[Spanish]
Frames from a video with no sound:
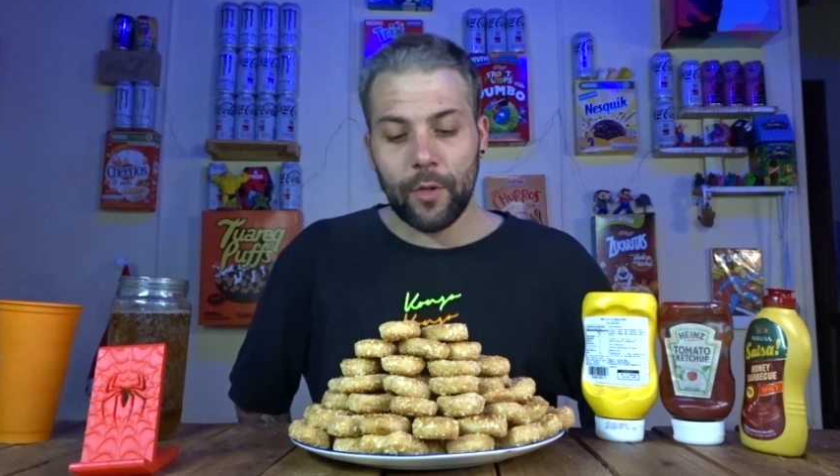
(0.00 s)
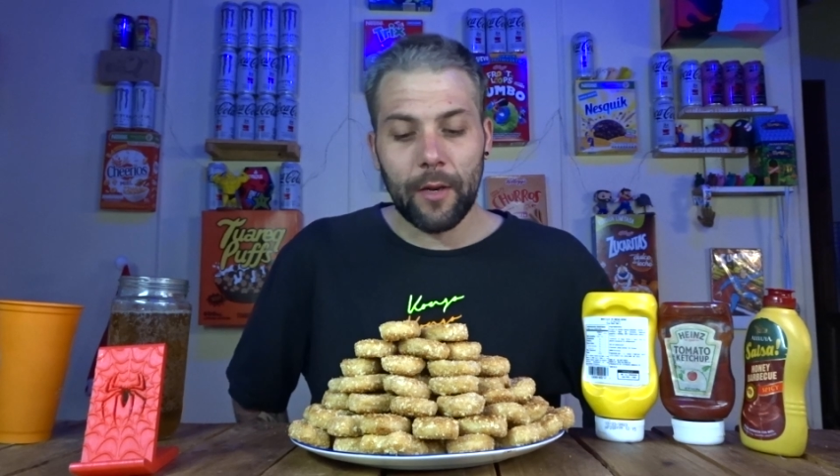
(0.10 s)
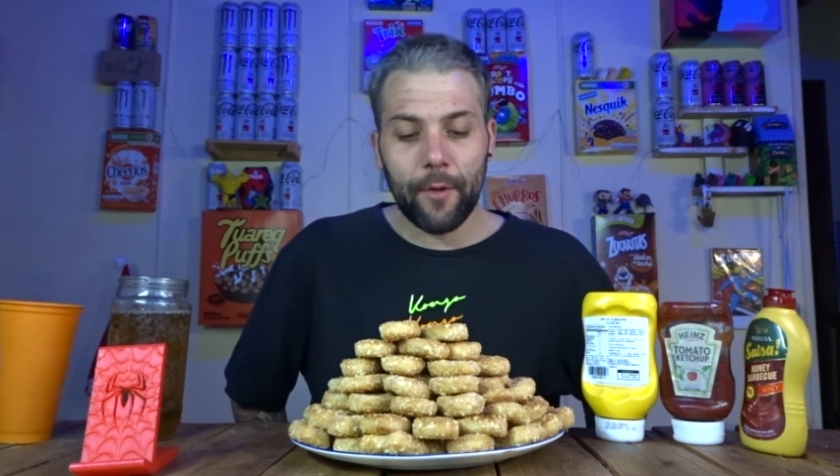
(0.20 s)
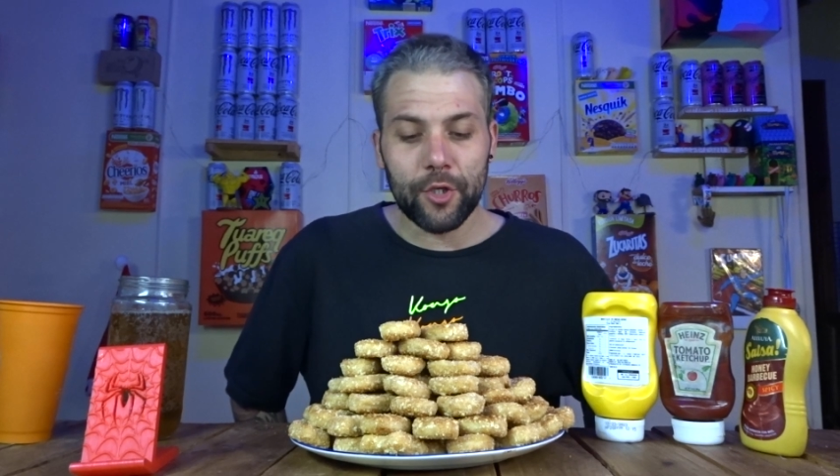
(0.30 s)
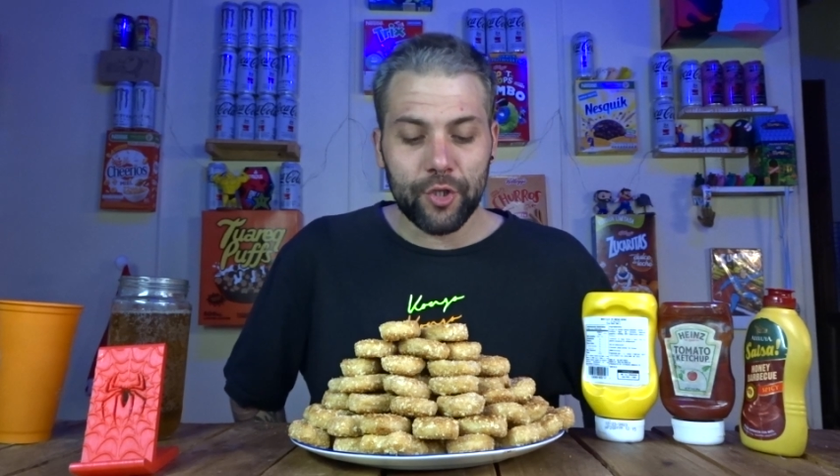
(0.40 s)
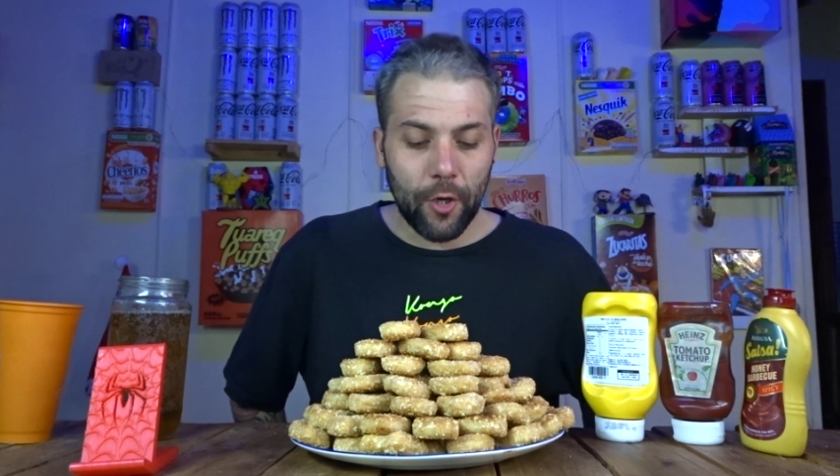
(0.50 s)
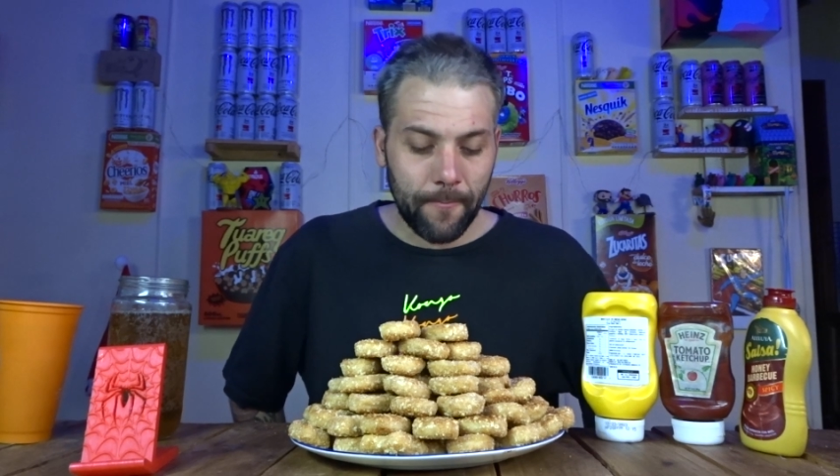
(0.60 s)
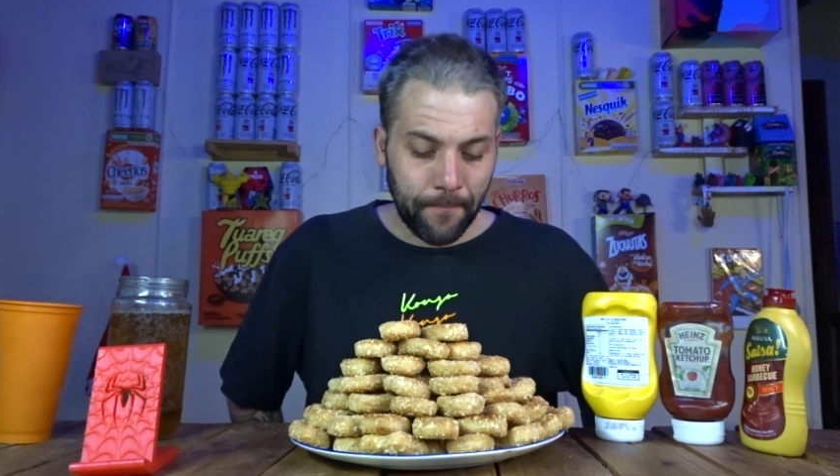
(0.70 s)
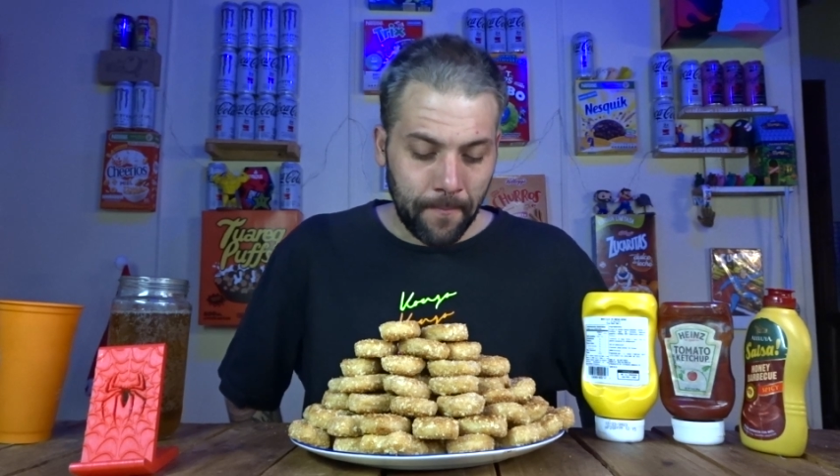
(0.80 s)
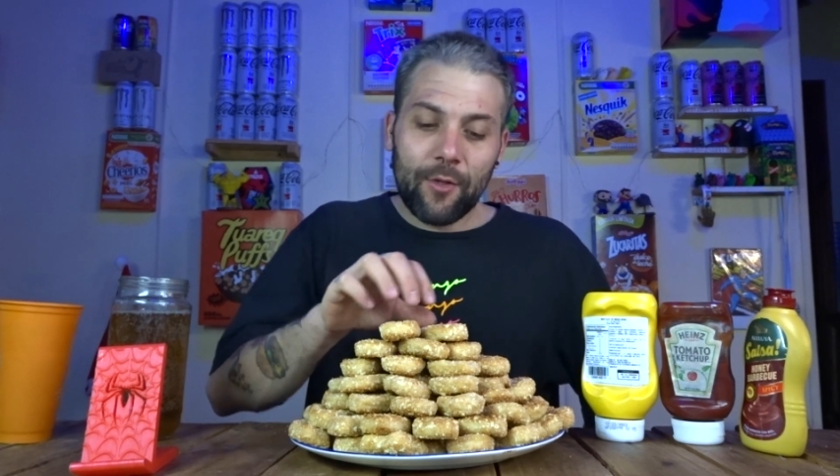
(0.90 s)
nervioso,
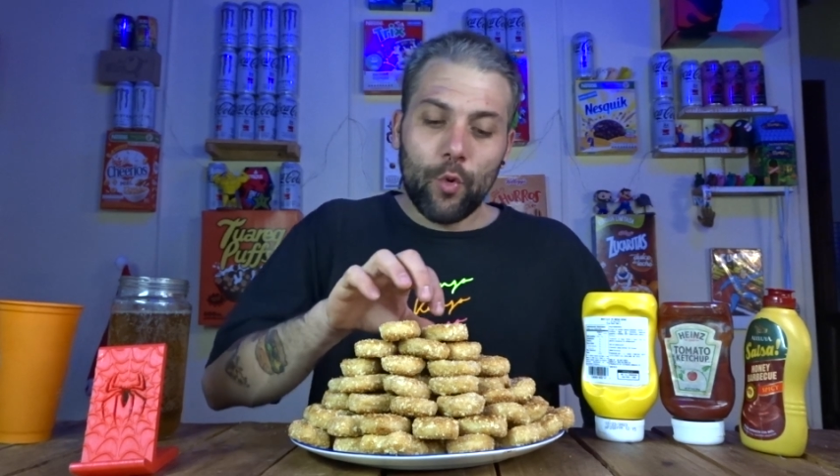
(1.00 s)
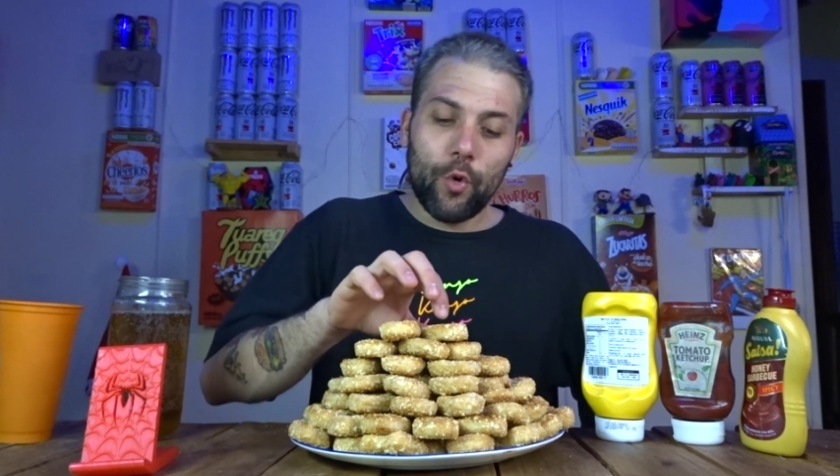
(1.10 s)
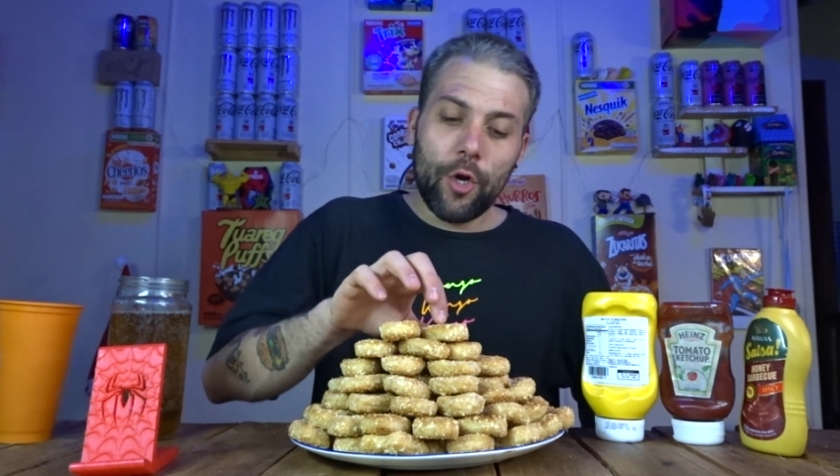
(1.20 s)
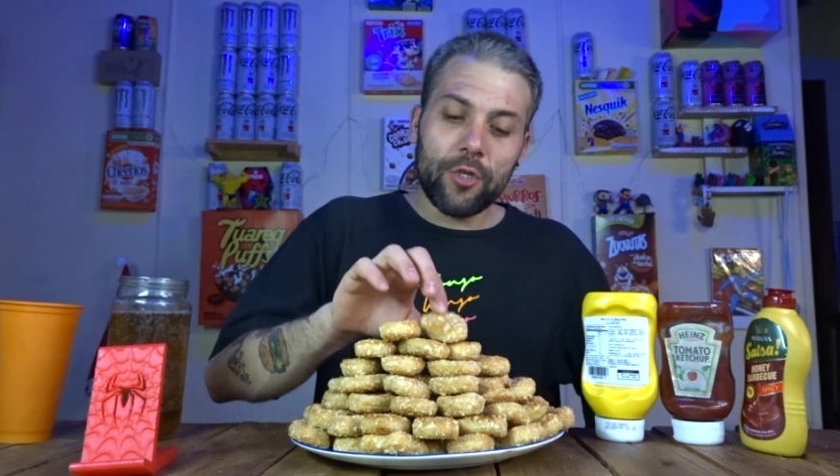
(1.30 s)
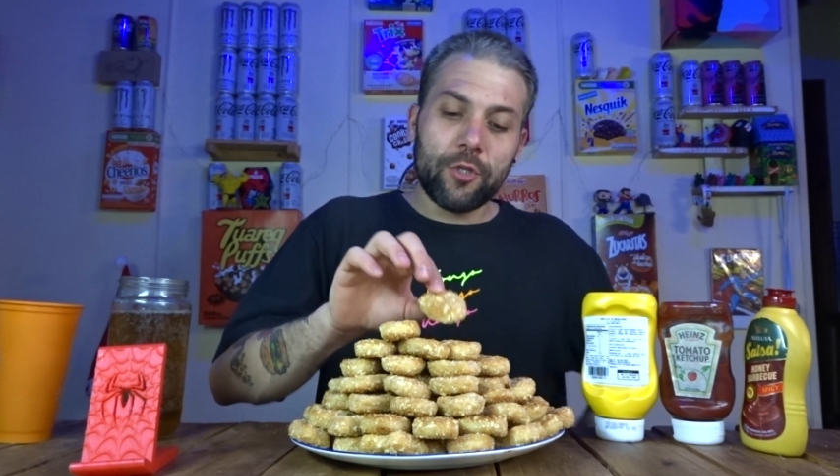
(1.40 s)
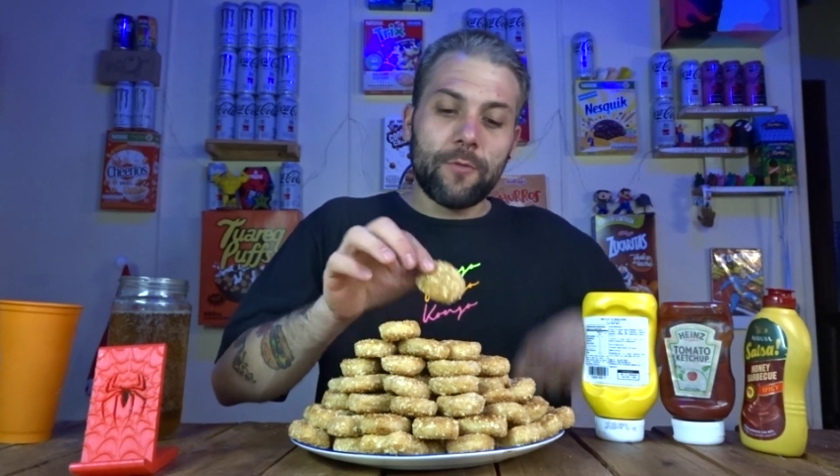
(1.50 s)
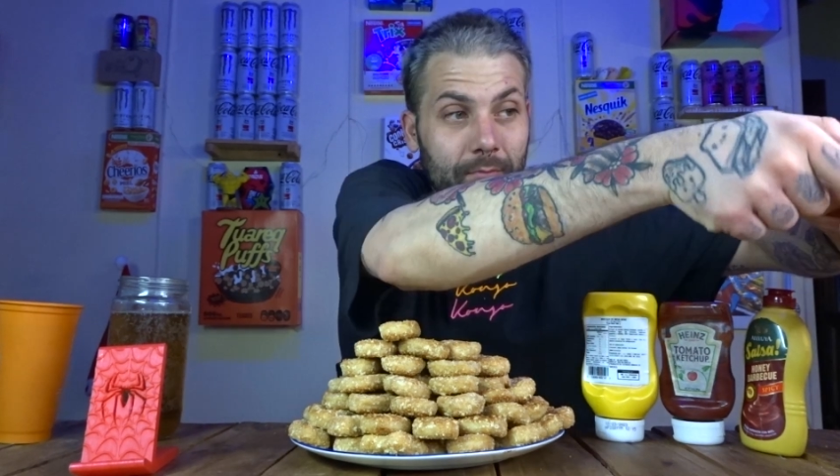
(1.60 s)
tan duros,